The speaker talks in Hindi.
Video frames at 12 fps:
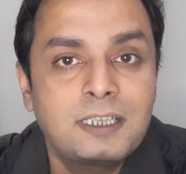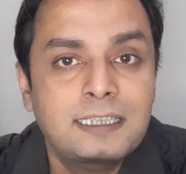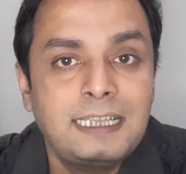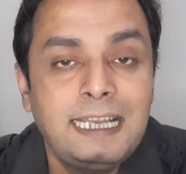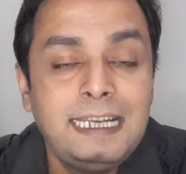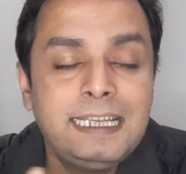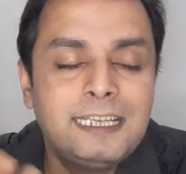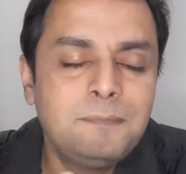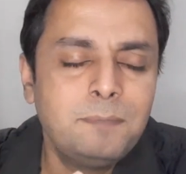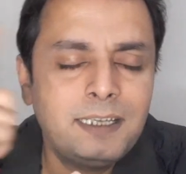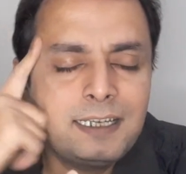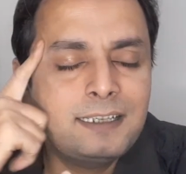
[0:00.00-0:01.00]
सकता है
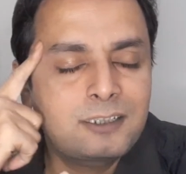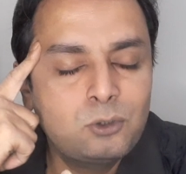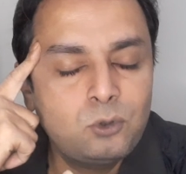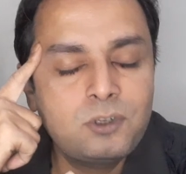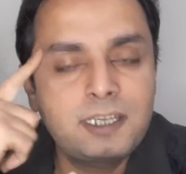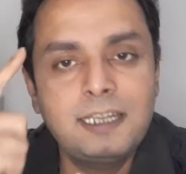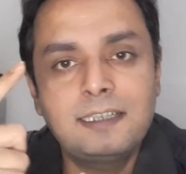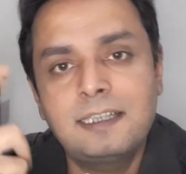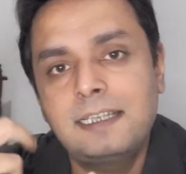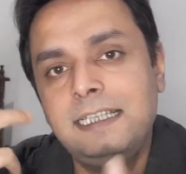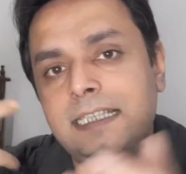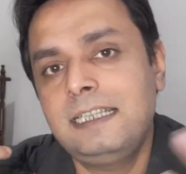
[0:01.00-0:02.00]
लेकिन मेरे सोच के
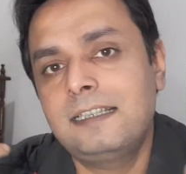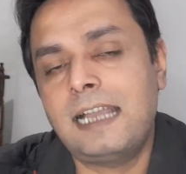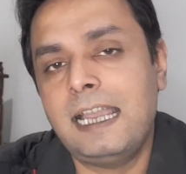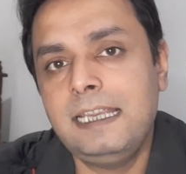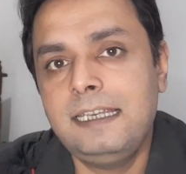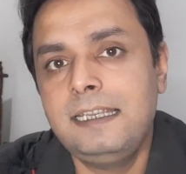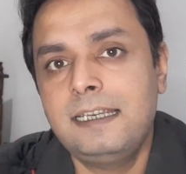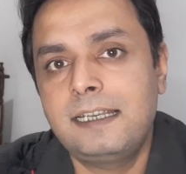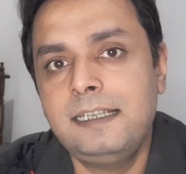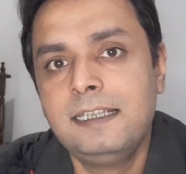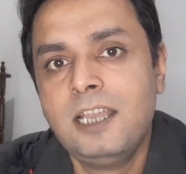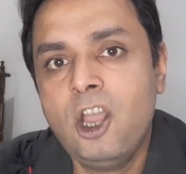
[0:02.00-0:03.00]
अंदर ये चीज़ आ ही नहीं
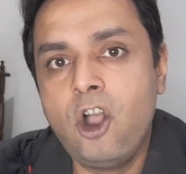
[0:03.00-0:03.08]
रही